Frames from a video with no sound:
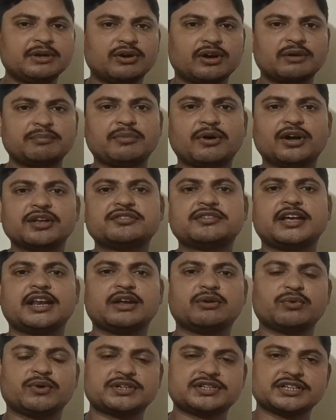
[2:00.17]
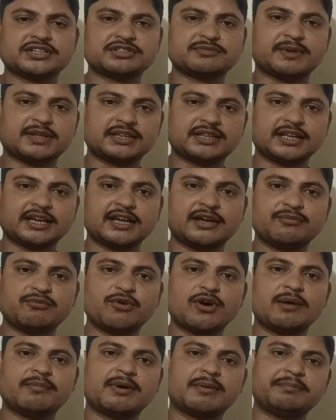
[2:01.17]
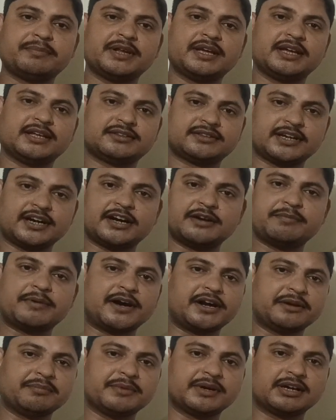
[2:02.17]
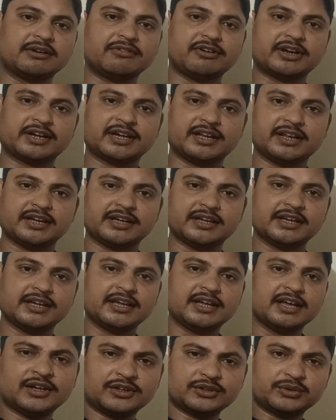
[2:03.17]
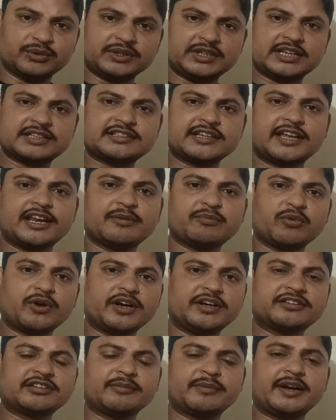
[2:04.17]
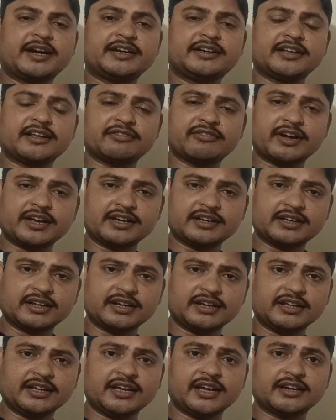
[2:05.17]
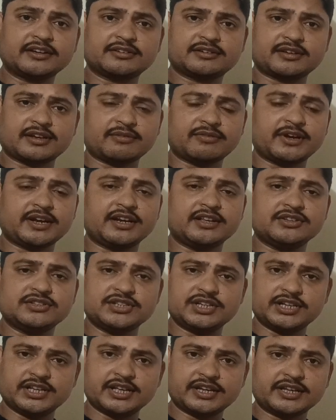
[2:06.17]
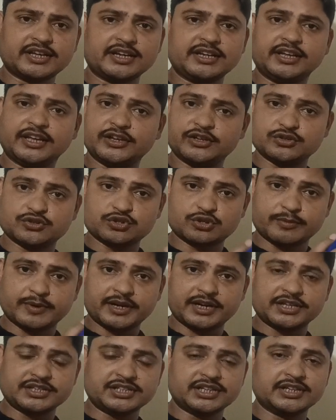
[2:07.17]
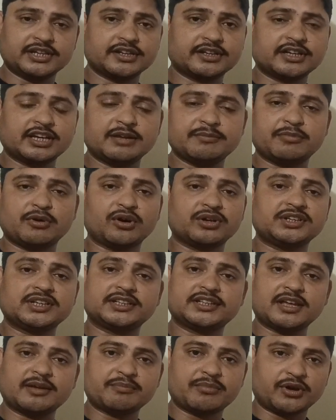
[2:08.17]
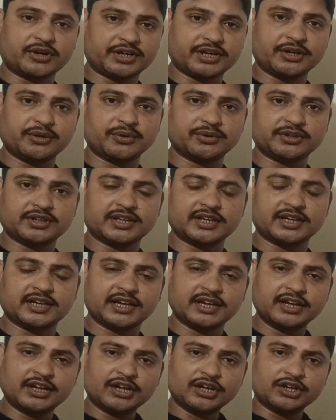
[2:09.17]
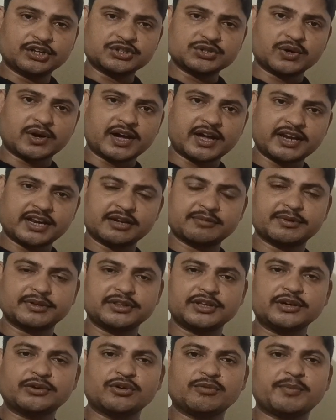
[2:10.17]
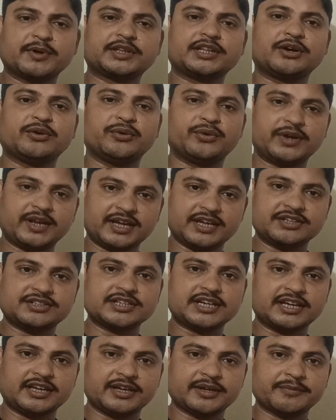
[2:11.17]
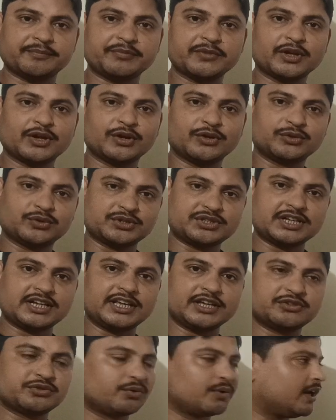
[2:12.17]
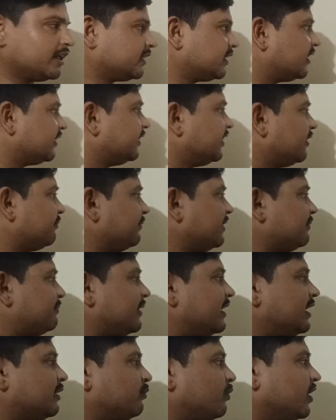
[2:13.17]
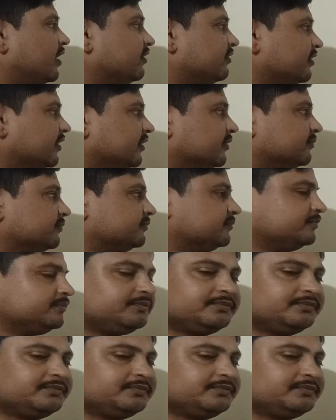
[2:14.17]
भी और बहुत सारे क्वेश्चंस बनते हैं वो हम अपने थर्ड पार्ट में कवर करेंगे तो ये सारे पॉइंट्स हमारे टरबाइन के लिए टरबाइन इंजीनियर के लिए इंस्ट्रूमेंट इंजीनियर के लिए बहुत ज़्यादा इंपॉर्टेंट होते हैं जो हर एक बंदे को पता होने ही चाहिए तो चलिए शुरुआत करते हैं अपने पहले पॉइंट से